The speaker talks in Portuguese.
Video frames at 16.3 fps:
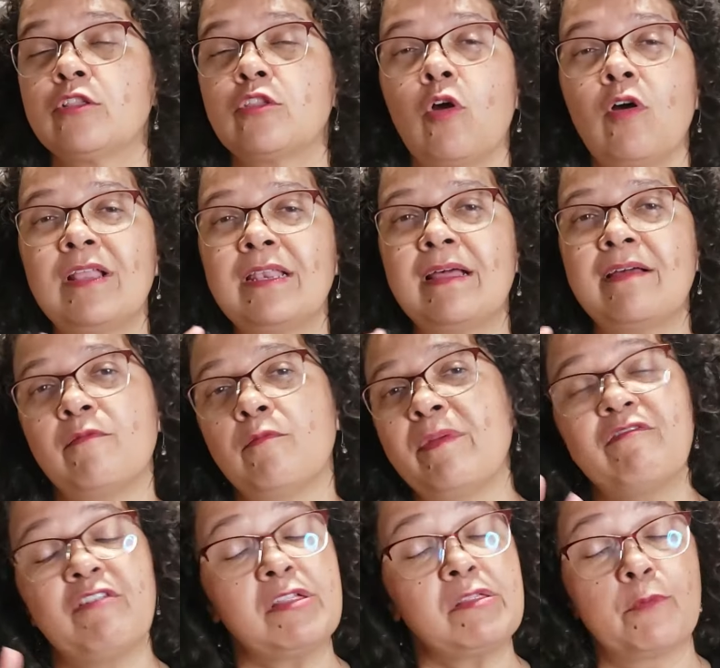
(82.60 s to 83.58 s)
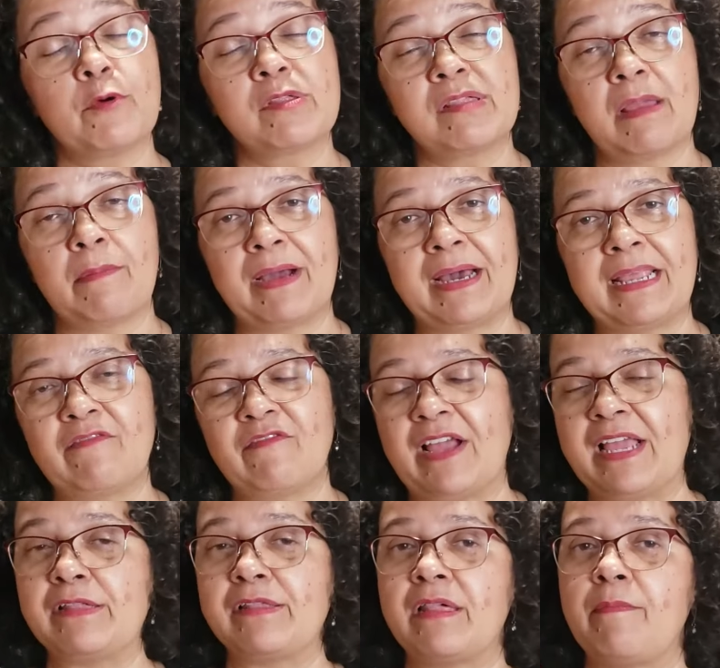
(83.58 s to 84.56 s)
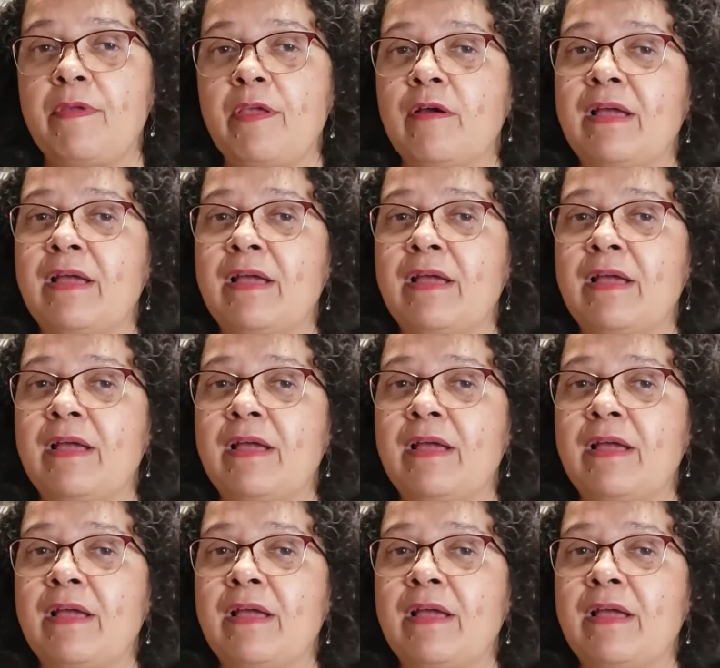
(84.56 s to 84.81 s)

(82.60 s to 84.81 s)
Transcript: toda uma vez por semana vai receber